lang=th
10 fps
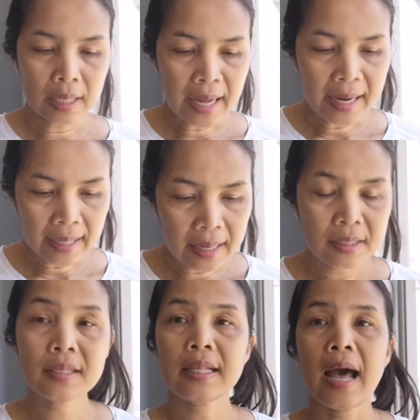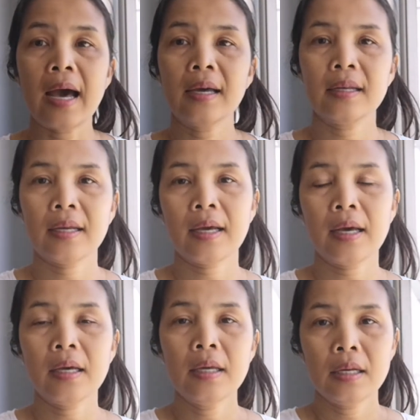ทางด้านการศึกษานะ
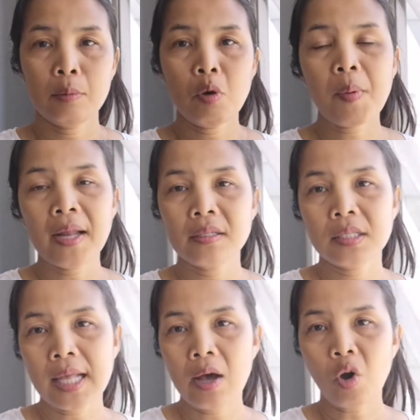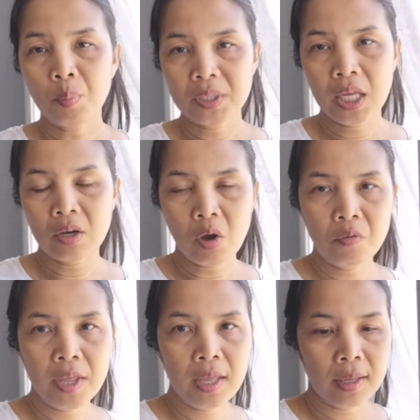คะระบบการศึกษาของประเทศนอ
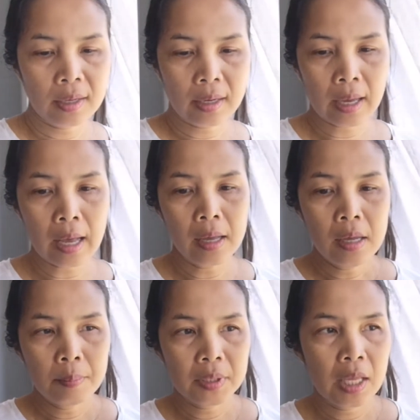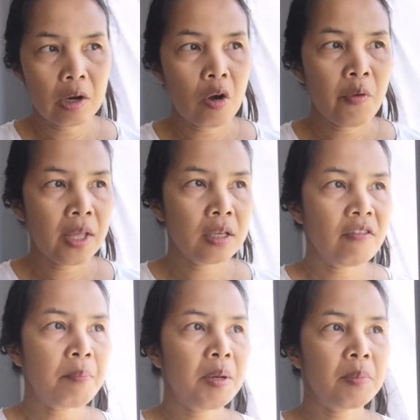ร์เวย์นะคะประเทศนอร์เวย์ถื
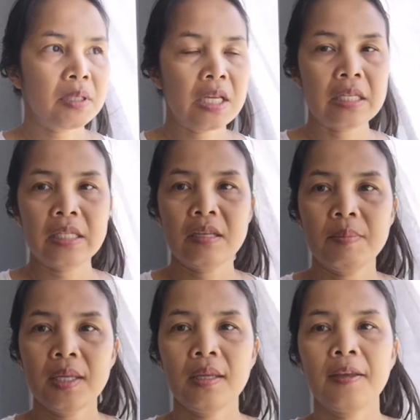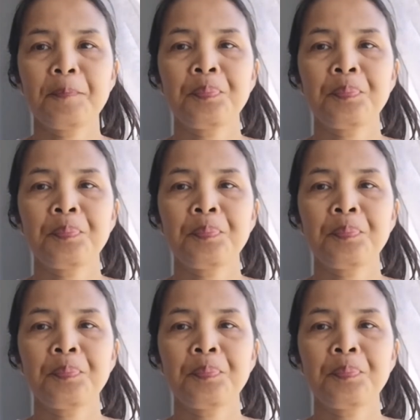อว่าเป็นประเทศที่มี